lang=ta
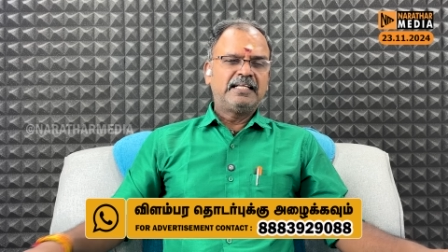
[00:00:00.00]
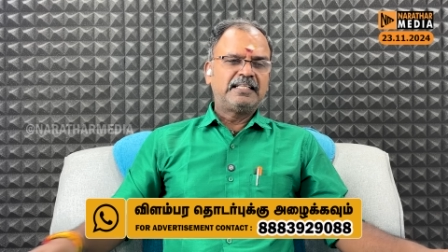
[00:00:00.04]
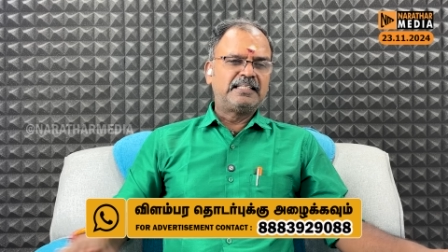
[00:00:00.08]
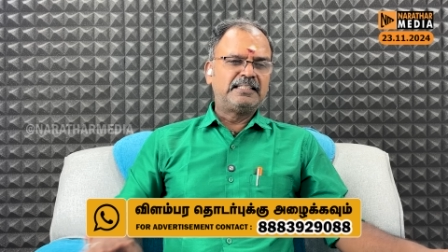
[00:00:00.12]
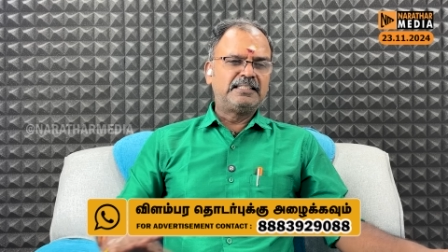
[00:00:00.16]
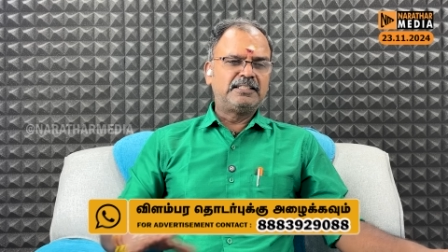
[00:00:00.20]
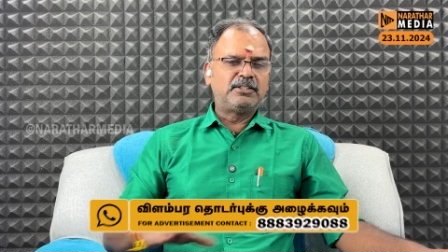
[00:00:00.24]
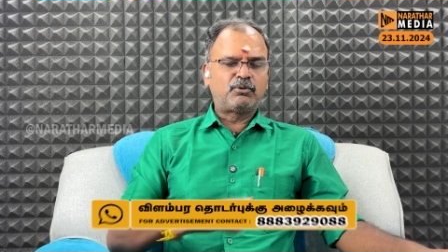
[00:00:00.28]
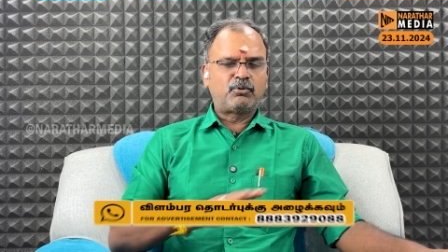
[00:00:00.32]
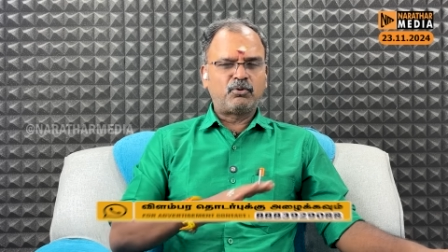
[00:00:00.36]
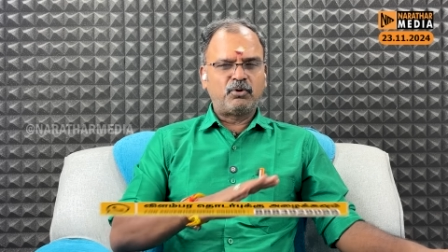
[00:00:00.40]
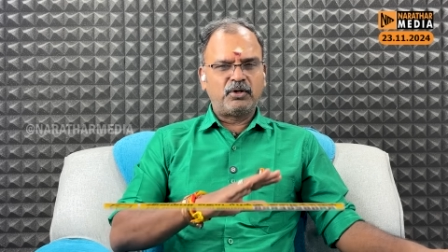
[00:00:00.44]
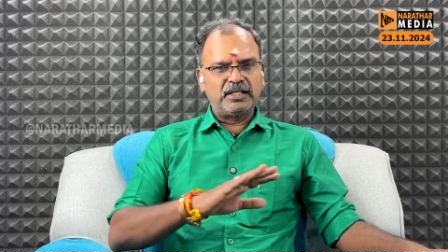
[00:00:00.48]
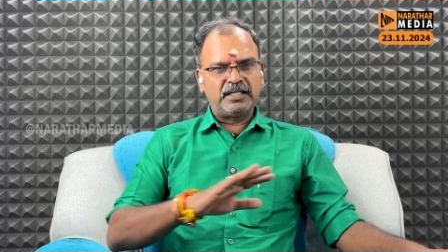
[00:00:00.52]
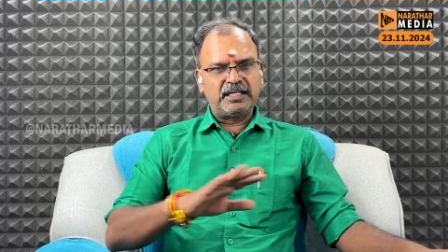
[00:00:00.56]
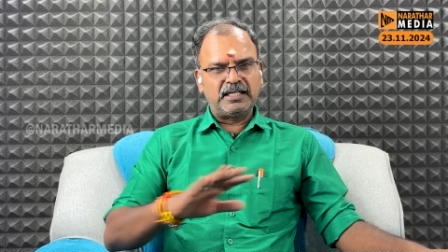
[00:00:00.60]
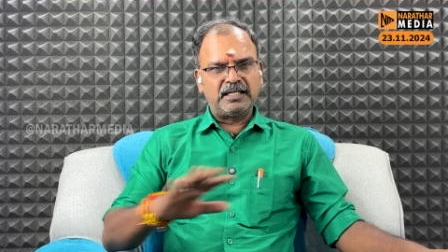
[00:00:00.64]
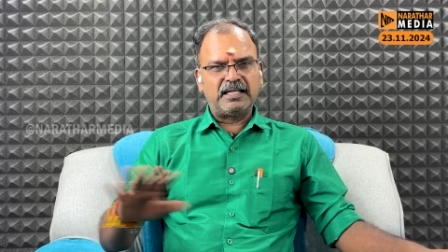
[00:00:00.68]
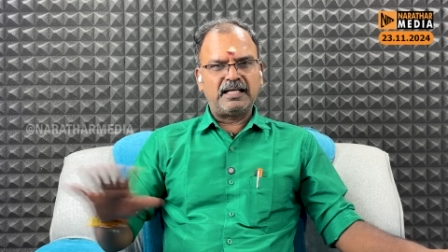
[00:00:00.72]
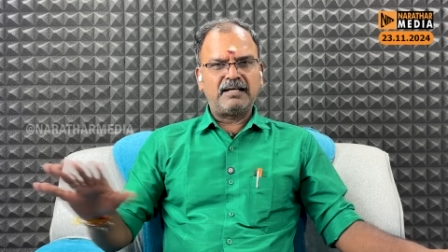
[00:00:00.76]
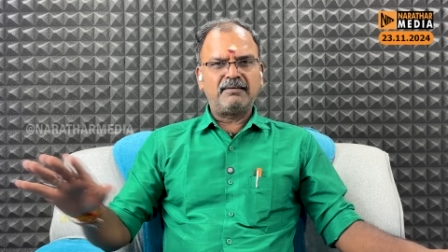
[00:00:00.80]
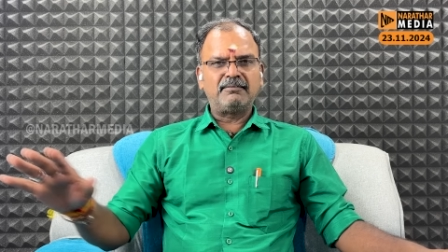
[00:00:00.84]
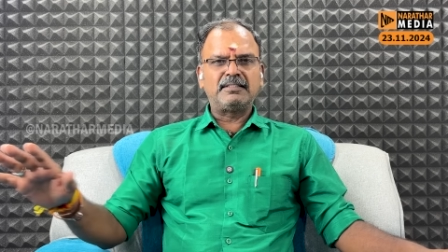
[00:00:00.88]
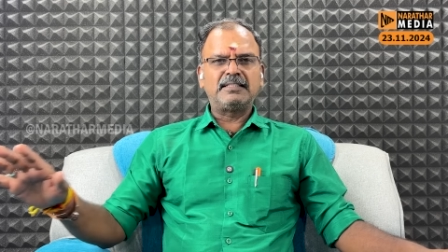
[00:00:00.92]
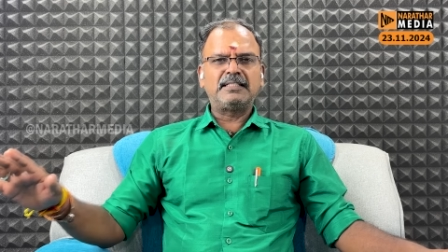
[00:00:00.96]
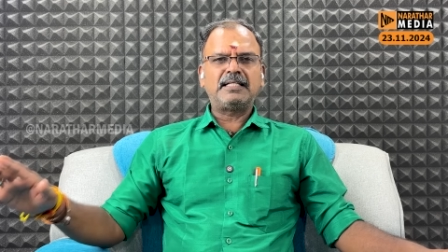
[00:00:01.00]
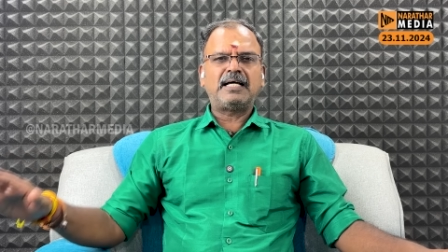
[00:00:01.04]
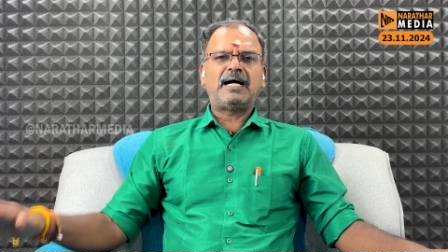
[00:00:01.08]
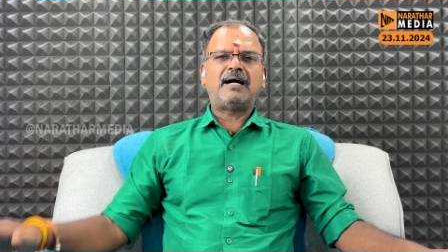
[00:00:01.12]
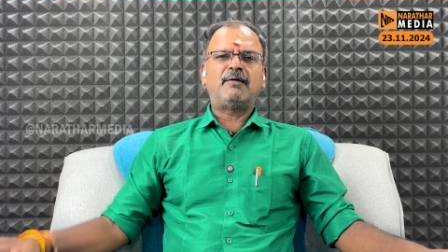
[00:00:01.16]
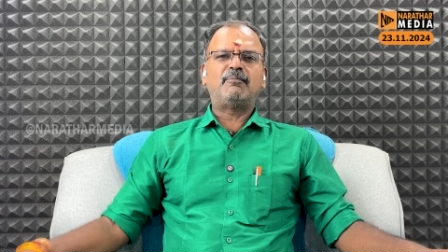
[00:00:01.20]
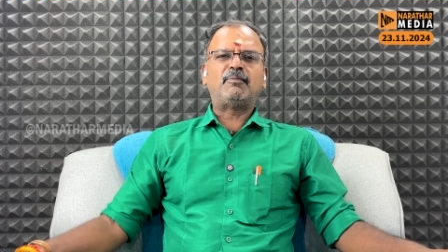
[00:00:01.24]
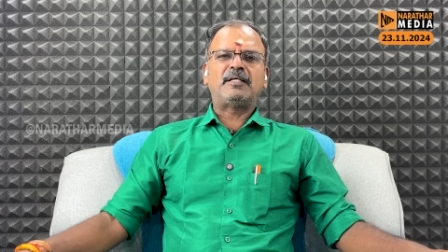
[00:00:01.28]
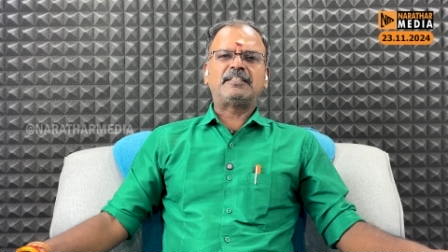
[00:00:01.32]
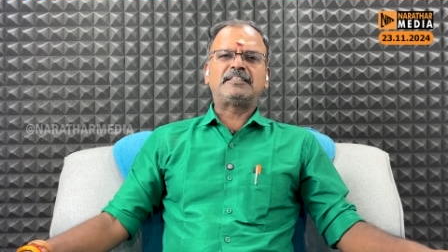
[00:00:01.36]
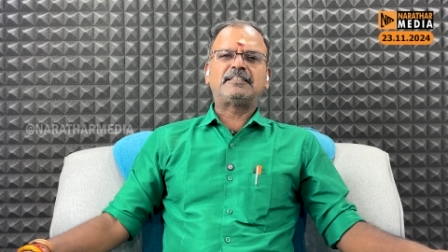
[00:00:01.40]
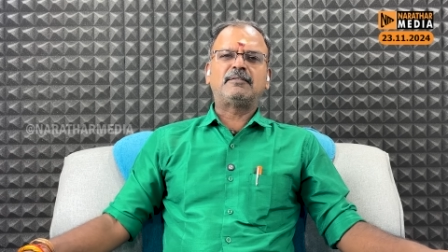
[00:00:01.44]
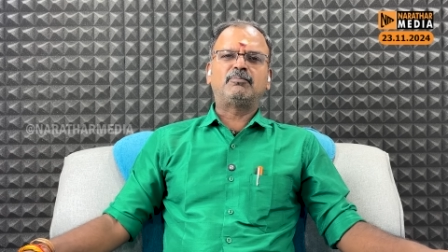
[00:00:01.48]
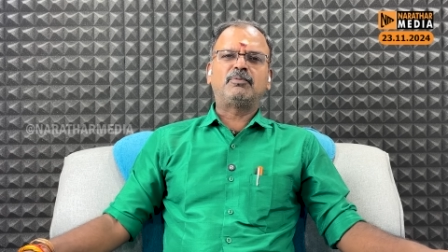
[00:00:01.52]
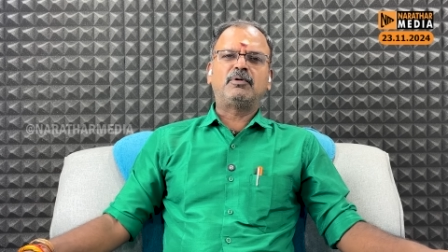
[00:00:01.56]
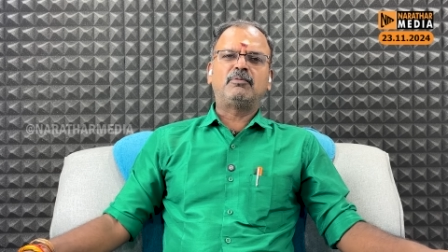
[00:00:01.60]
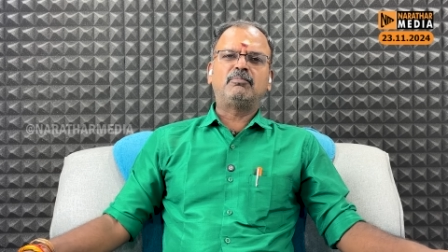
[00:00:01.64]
இந்து கோயிலெல்லாம் வந்து ஆபாச